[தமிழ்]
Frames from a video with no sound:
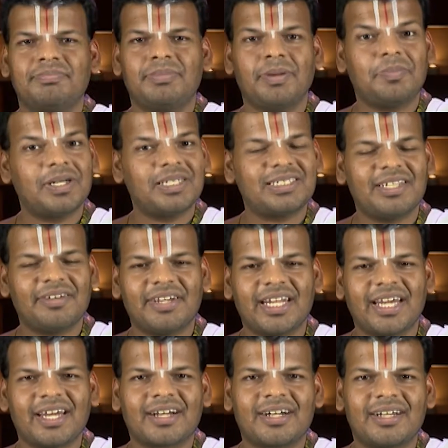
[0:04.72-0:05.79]
பெப்பர்ஸ் டிவி
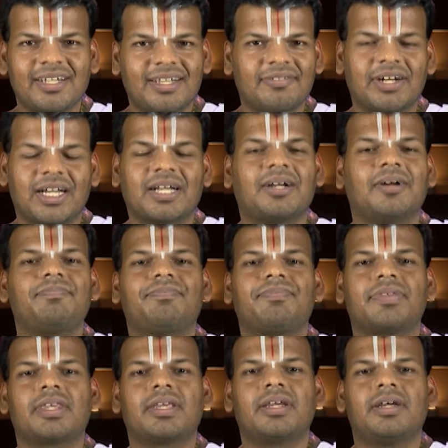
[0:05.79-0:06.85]
நேயர்களுக்கு வணக்கம்
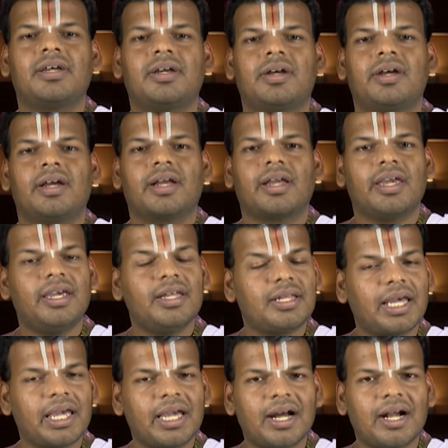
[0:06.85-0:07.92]

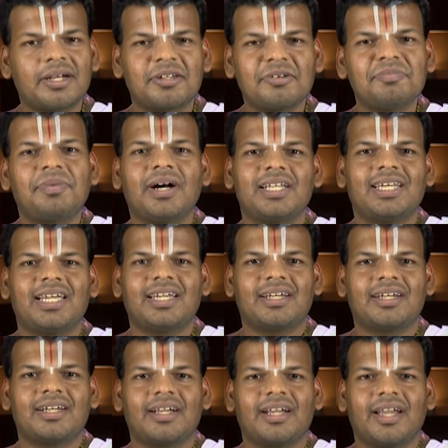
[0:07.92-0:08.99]
கீதை காட்டும் பாதை
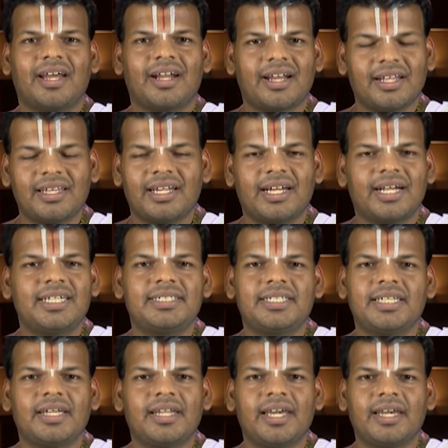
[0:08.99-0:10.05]
என்ற இந்த
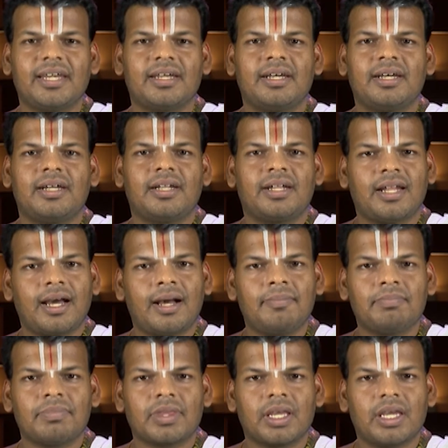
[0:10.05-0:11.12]
நிகழ்ச்சியிலே நாம்
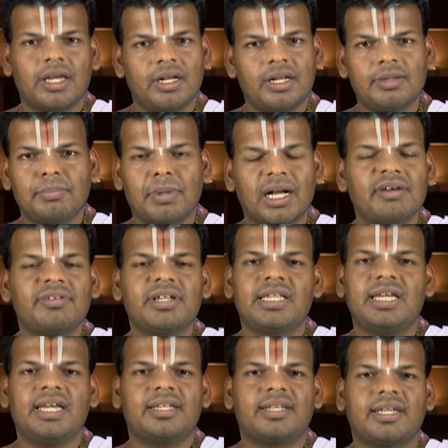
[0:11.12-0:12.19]
இன்று
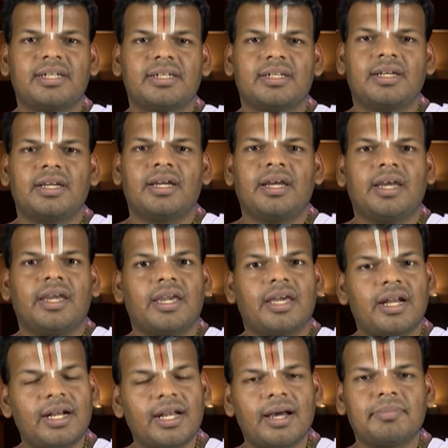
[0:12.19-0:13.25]
பகவத்கீதையின்
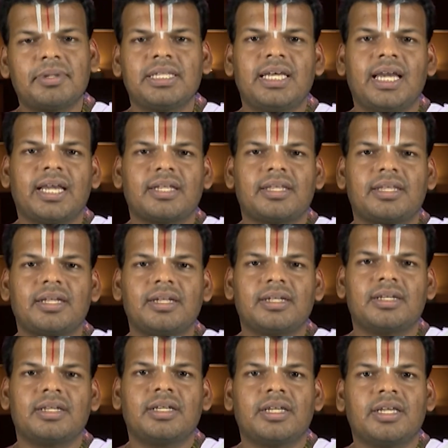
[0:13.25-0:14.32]
இரண்டாம் அத்தியாயத்தின்
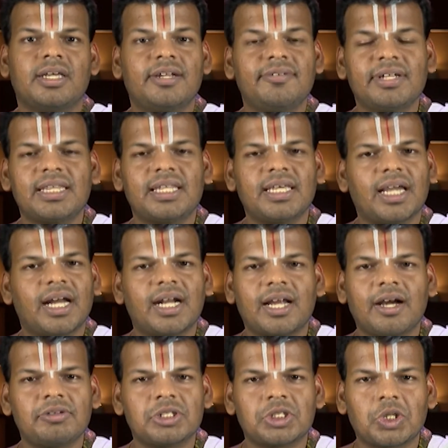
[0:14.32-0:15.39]
இருபத்தி
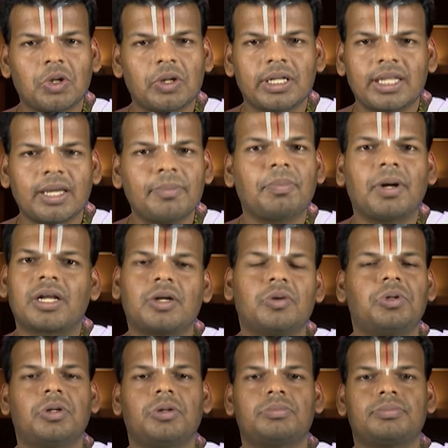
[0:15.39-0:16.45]
ஏழாவது ஸ்லோகத்தை பார்க்க
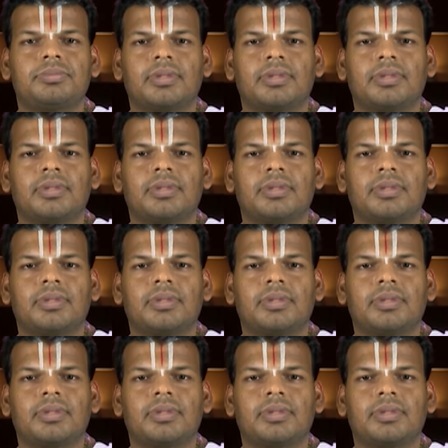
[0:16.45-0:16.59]
உள்ளோம்